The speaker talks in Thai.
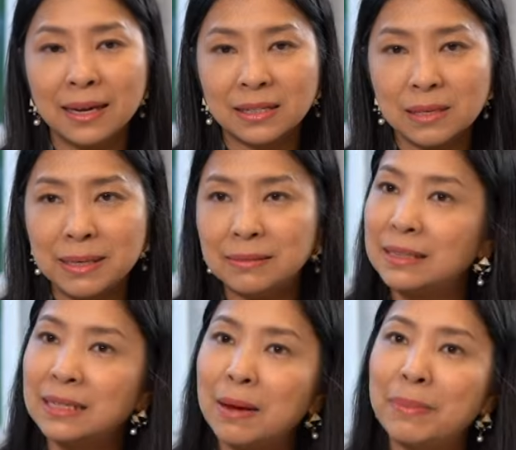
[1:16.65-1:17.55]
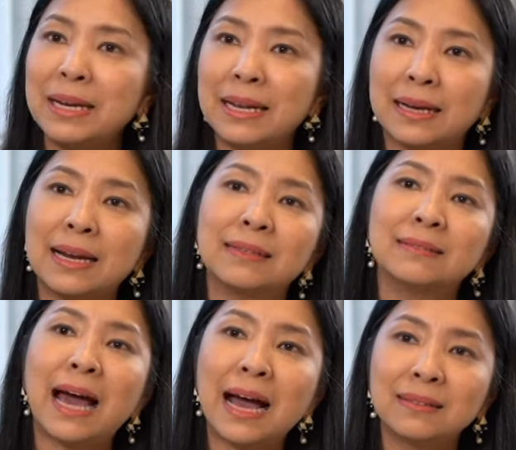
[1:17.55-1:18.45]
ก็จะเป็นสิ่งที่ทำให้เด็กเนี่ย
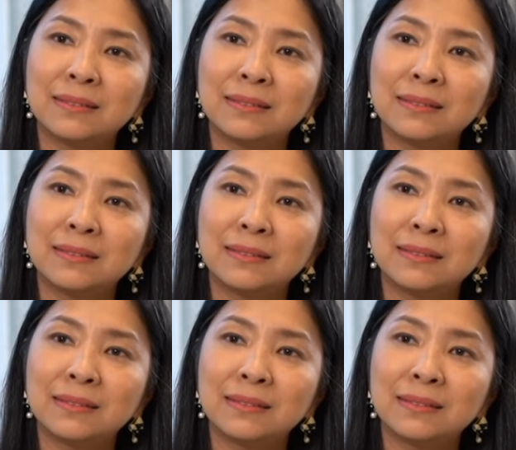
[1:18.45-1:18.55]
สร้าง